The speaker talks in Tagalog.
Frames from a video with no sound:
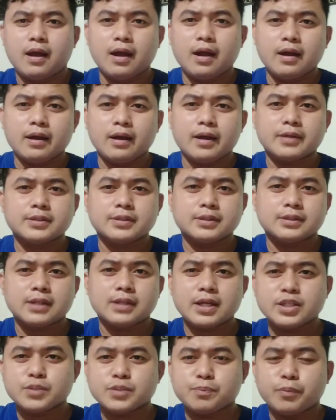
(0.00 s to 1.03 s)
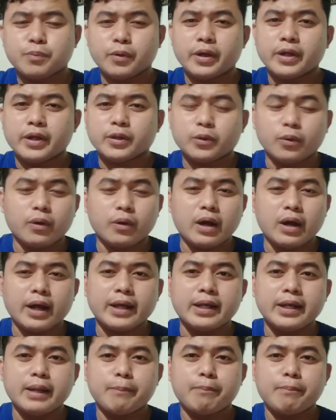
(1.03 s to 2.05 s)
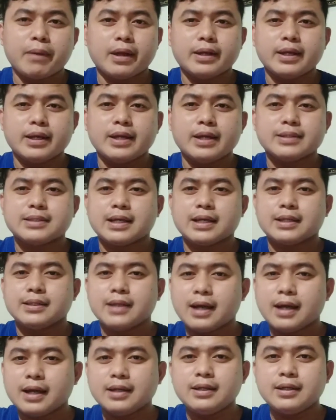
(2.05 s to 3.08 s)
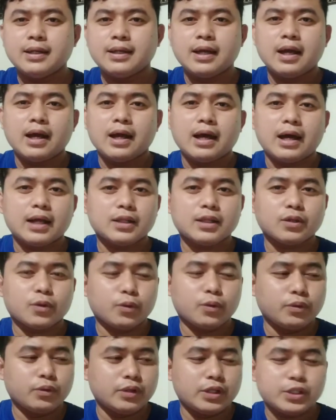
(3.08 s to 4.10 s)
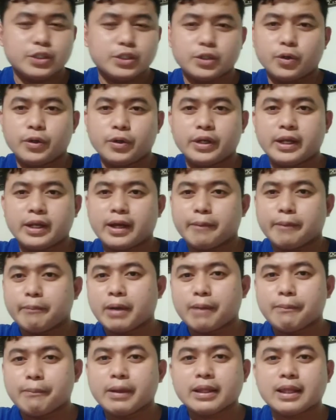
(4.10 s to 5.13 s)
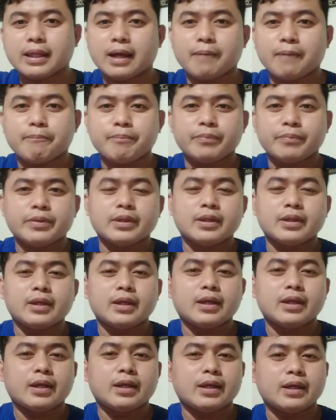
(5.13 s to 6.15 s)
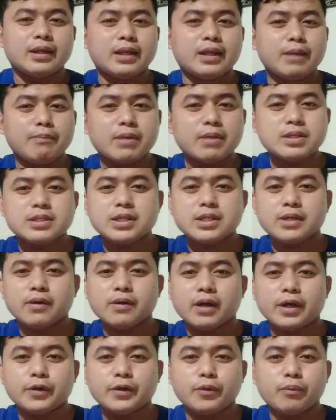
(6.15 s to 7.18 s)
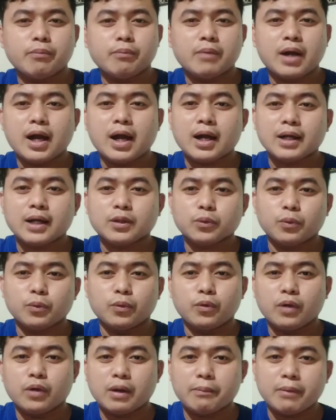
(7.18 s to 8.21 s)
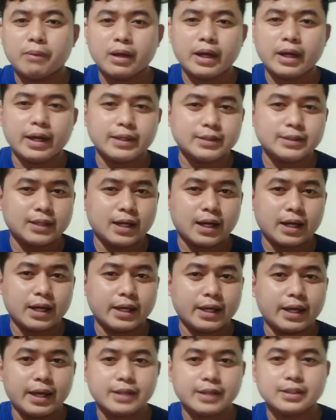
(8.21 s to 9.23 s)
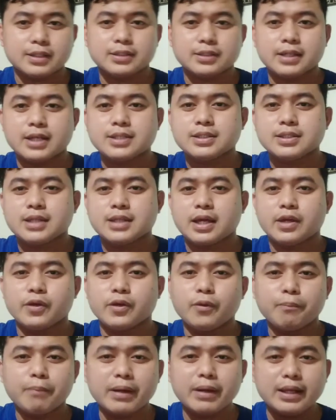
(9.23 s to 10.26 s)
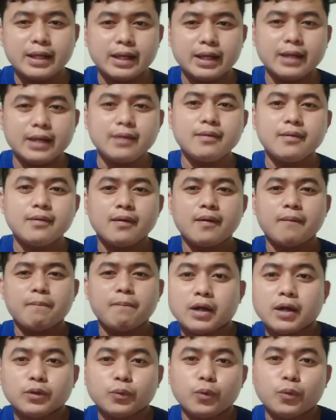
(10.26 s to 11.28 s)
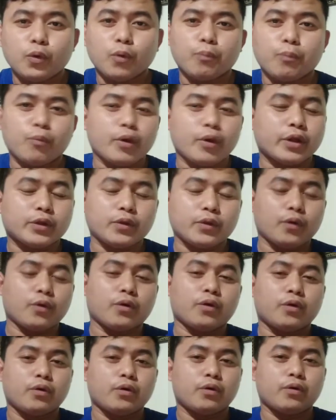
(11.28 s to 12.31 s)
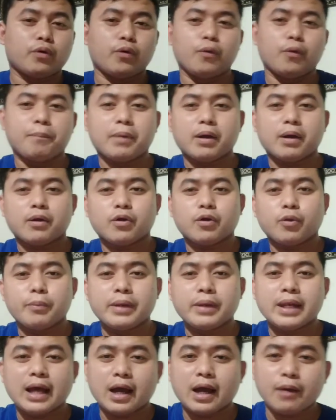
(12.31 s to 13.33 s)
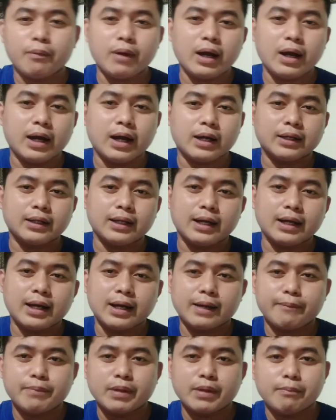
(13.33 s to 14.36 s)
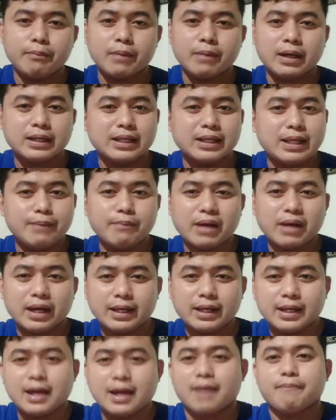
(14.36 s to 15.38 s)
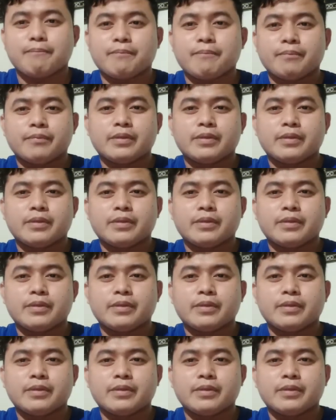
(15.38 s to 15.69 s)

Ang exercise pong ito ay depende sa edad at kondisyon ng mga mata. Hindi man siguradong makakatulong ang mga eye exercise sa iyong paningin, makatulong po ito upang guminhawa ang nararamdamang di maganda.